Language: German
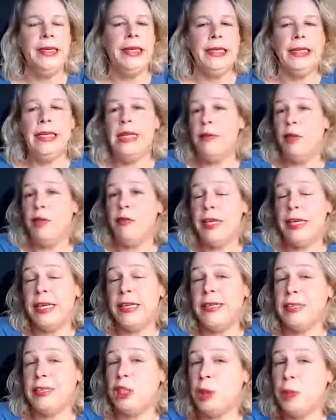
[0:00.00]
Nehmen wir
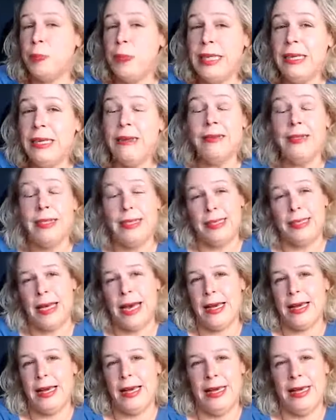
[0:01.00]
das Spiel
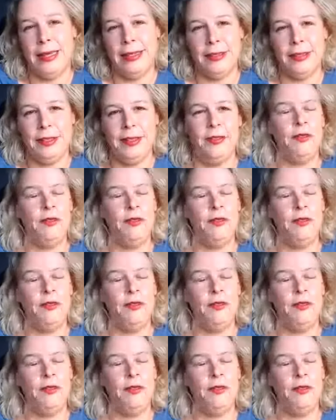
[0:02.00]
Sagerland.